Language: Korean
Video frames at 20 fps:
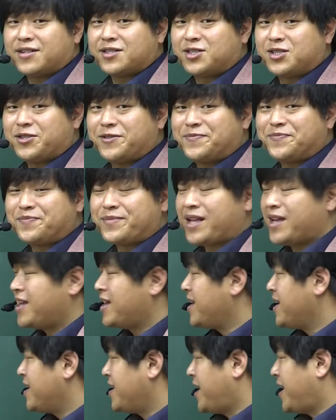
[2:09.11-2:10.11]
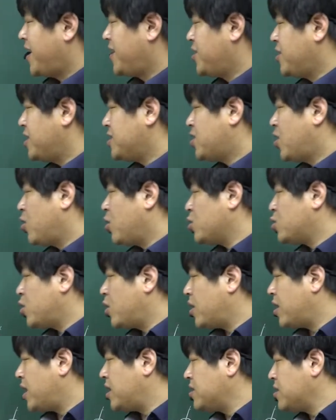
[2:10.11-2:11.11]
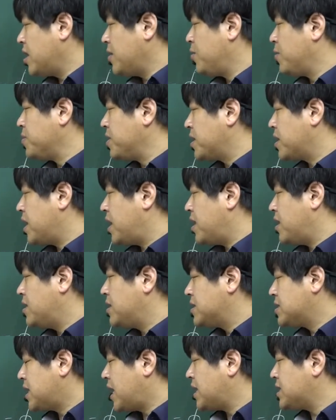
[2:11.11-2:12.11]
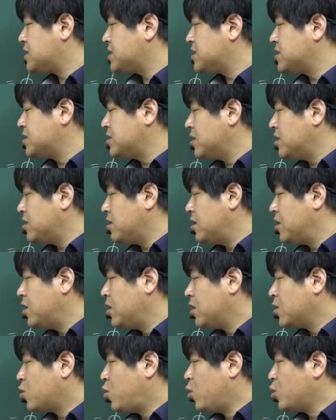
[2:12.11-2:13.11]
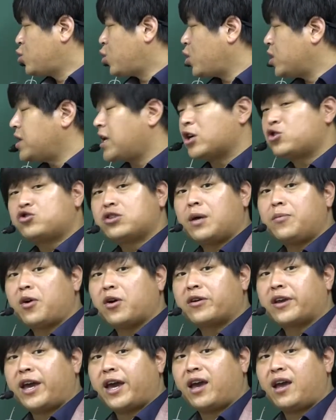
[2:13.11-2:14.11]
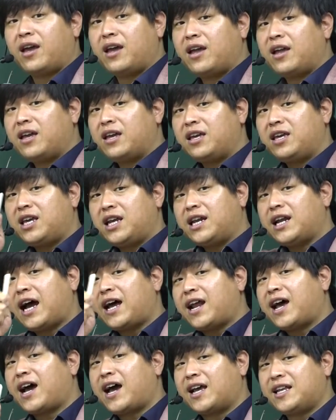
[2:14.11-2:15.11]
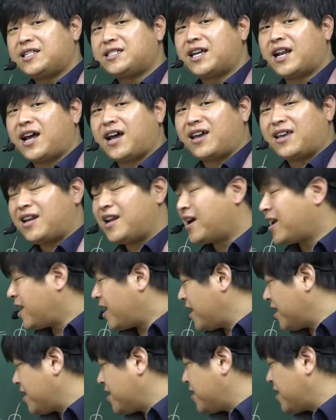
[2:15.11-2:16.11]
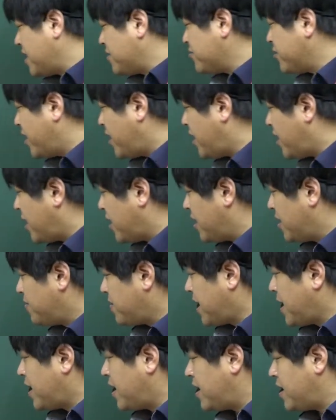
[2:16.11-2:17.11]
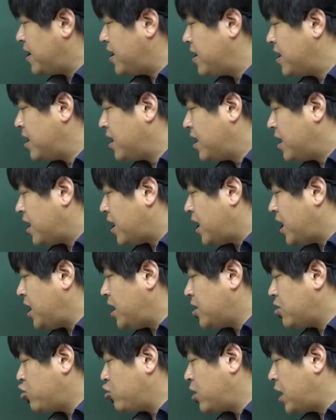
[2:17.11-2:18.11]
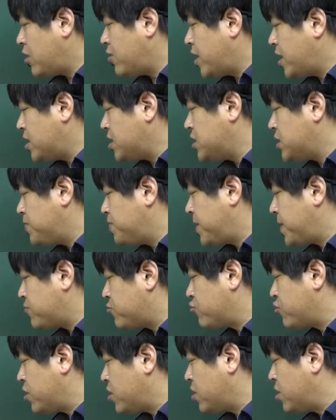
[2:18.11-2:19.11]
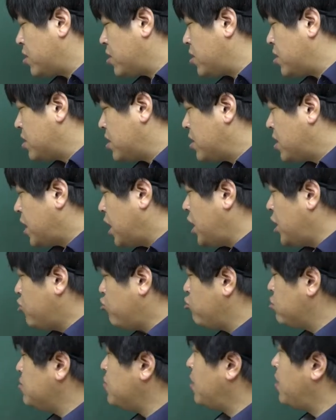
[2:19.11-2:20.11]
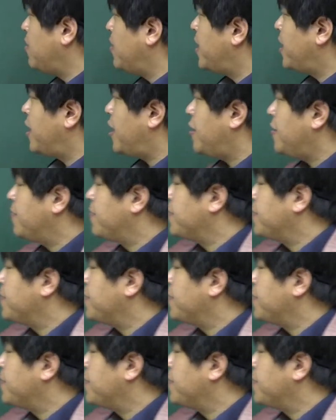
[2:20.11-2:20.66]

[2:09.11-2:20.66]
그렇죠? 얘네들이 서로 수라하는게 뭡니까? 사실은요. 공통인 약수가 몇 개? 1 하나 있잖아. 1 하나가 있기 때문에 봐. A2라고 하는 집합도요. A2는 뭘 말해?